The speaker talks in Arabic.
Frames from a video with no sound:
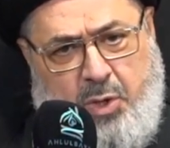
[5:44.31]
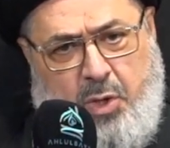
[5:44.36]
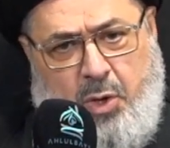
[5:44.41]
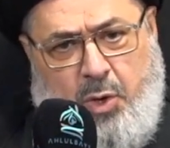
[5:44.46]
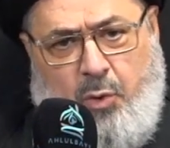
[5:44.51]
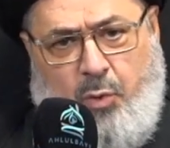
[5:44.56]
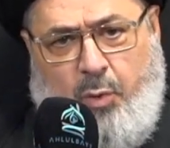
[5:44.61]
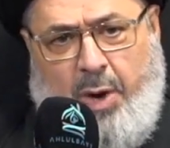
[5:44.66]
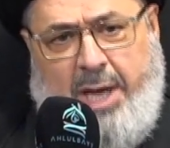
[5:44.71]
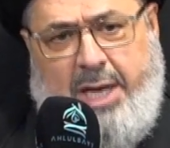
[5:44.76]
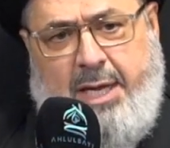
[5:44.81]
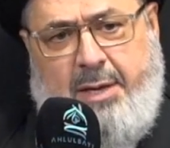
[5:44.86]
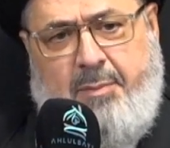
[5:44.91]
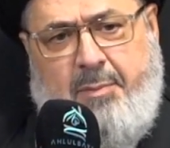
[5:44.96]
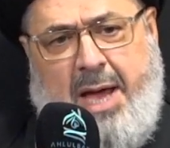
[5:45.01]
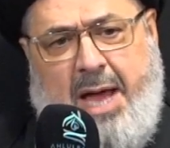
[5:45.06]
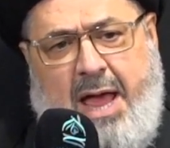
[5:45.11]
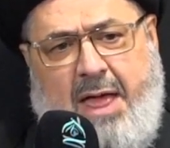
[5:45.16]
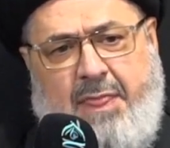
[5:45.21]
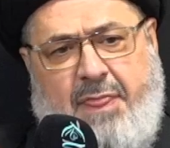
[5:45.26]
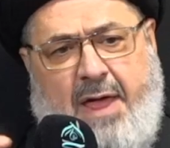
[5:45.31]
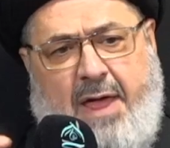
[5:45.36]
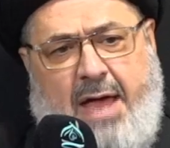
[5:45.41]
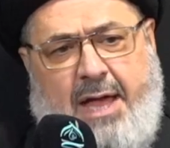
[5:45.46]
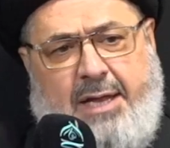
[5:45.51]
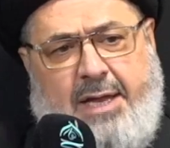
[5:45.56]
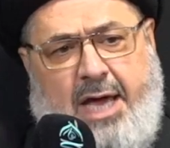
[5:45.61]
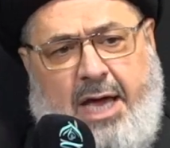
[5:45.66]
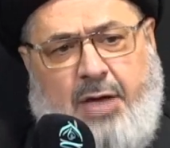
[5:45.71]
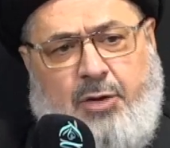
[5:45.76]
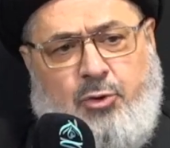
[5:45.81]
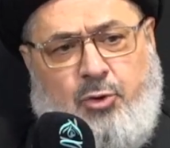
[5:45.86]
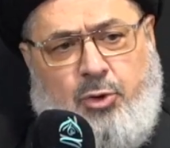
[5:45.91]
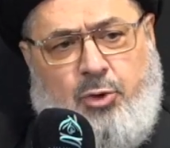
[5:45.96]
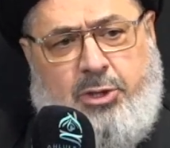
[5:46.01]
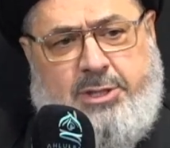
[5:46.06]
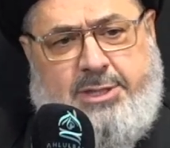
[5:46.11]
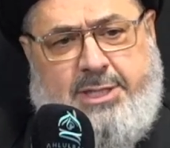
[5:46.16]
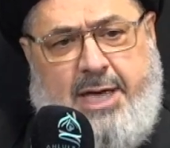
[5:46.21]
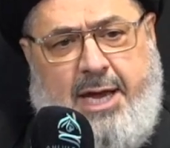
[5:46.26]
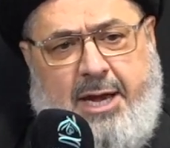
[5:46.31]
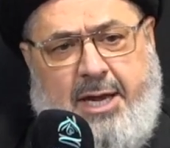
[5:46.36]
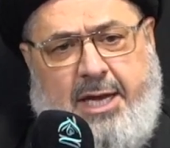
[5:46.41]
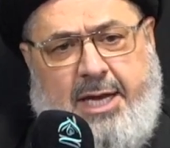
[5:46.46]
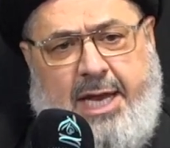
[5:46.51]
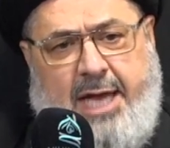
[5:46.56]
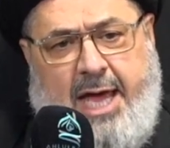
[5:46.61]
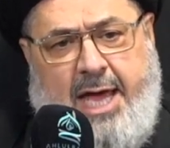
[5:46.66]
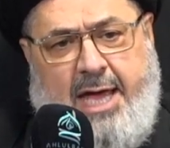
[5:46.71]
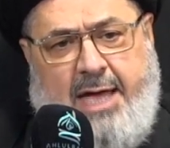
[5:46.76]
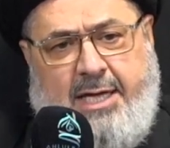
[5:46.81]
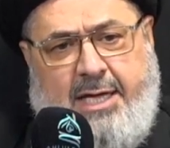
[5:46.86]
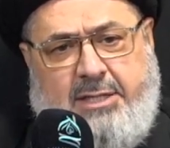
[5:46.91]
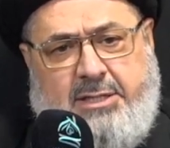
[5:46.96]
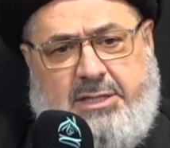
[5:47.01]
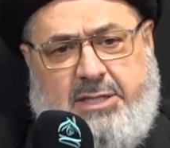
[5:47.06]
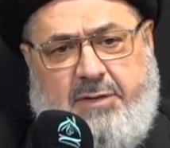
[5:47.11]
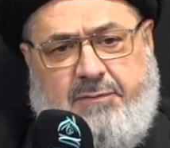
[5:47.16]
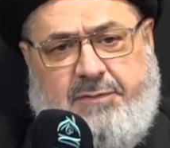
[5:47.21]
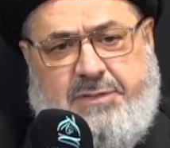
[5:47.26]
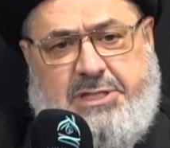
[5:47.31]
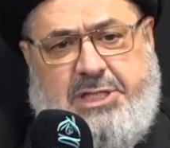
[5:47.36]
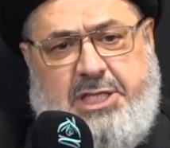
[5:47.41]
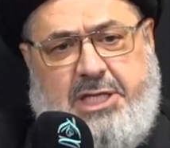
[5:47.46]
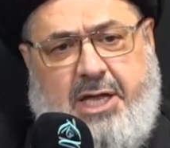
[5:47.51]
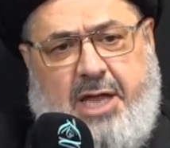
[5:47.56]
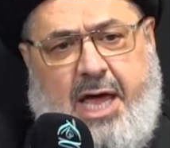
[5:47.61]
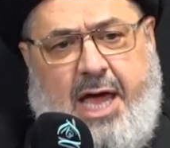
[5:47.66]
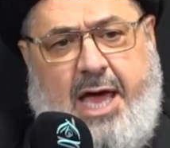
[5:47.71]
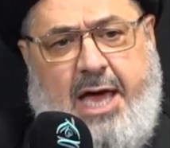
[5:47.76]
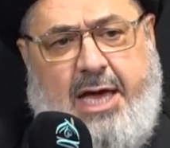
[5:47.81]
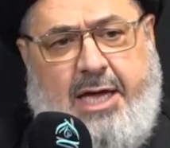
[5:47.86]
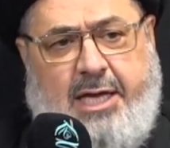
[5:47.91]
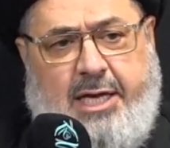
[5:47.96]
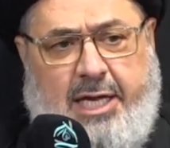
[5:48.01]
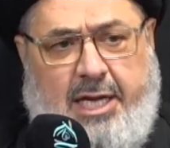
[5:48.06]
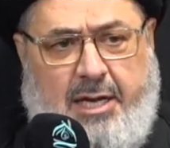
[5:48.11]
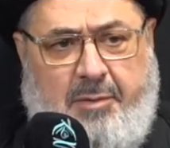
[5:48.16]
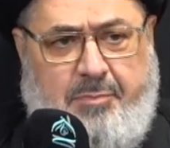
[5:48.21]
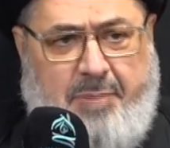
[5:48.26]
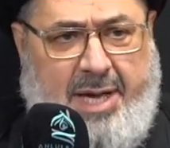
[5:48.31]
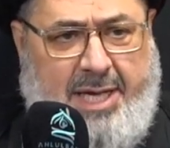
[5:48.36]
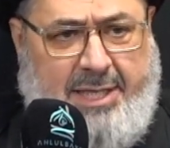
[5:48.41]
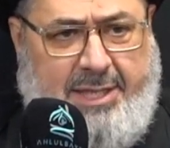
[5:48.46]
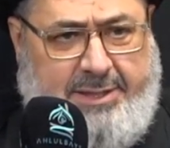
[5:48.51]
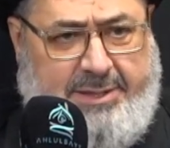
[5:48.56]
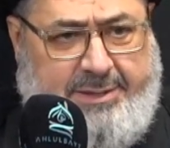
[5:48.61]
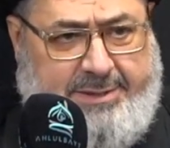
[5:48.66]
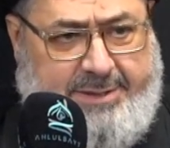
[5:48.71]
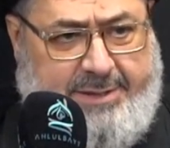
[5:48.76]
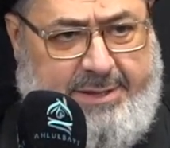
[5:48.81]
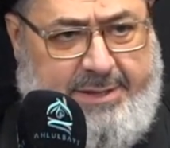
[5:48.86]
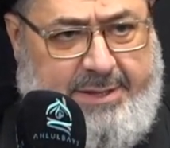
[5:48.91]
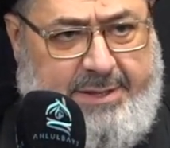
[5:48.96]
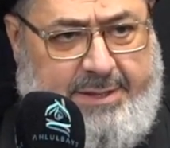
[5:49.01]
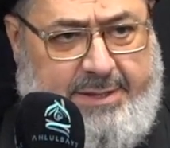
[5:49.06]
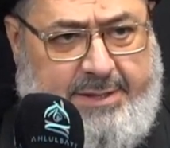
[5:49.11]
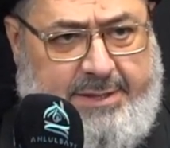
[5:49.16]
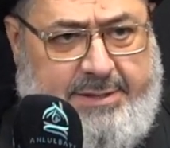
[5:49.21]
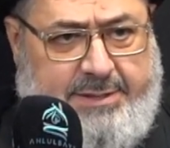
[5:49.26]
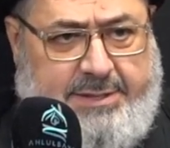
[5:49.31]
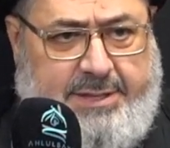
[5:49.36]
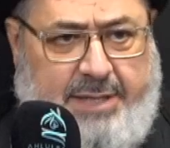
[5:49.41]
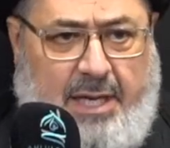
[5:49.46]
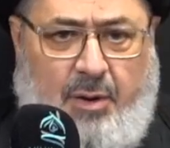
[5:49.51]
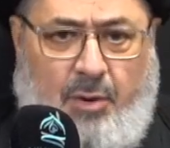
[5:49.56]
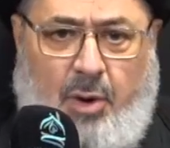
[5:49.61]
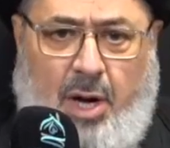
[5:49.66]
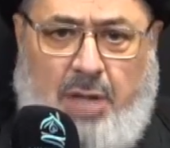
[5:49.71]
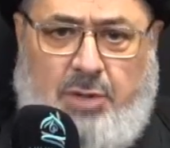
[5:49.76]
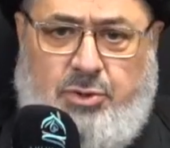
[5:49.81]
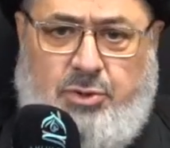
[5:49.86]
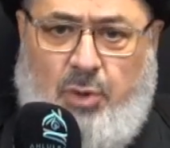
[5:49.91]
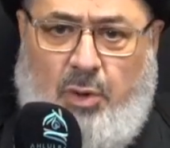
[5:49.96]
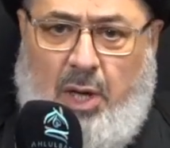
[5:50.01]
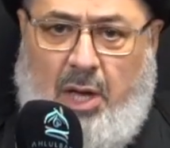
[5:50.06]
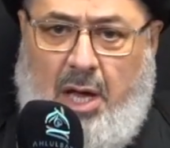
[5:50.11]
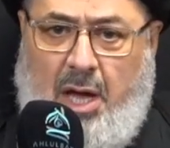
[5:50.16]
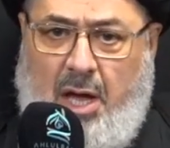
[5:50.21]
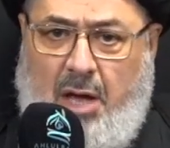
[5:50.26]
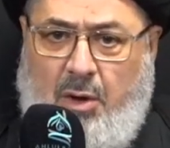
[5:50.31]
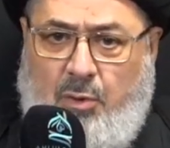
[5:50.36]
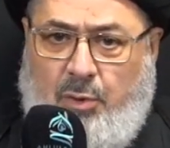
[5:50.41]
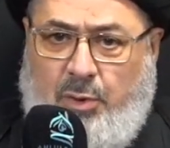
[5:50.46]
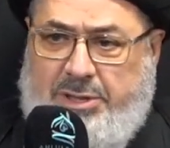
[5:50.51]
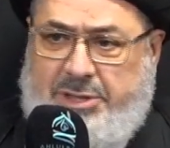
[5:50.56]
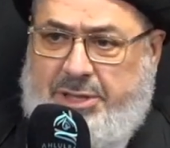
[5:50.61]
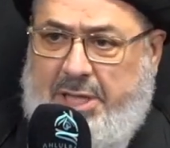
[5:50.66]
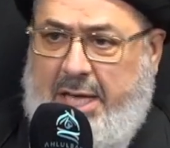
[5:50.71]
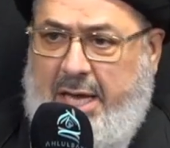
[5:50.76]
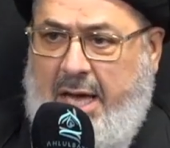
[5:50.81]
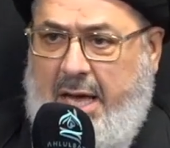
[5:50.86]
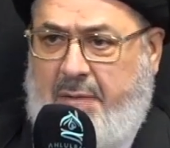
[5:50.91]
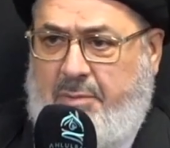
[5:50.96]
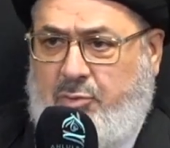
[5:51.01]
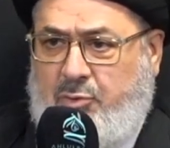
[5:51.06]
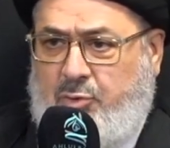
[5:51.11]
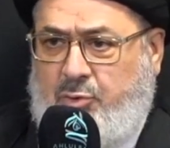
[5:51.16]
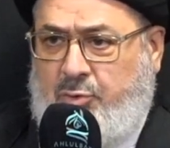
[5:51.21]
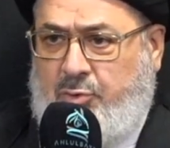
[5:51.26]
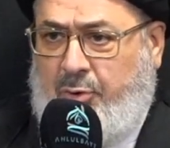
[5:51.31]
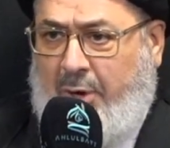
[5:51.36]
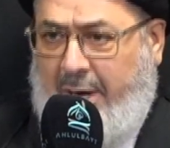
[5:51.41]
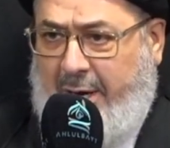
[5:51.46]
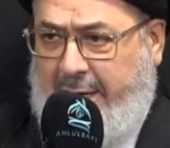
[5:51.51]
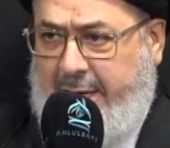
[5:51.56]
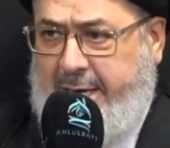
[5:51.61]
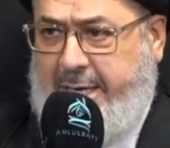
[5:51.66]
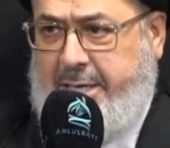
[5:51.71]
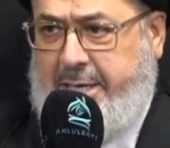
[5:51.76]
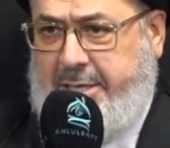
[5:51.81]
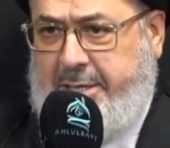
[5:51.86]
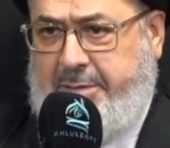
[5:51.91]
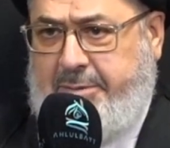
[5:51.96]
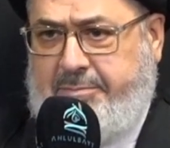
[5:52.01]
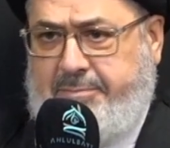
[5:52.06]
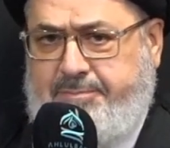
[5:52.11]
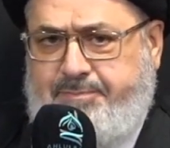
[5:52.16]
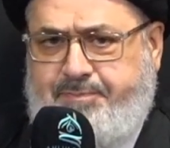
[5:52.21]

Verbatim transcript: ولماذا نحن اخترنا تفسير اهل البيت صلوات الله وسلامه عليهم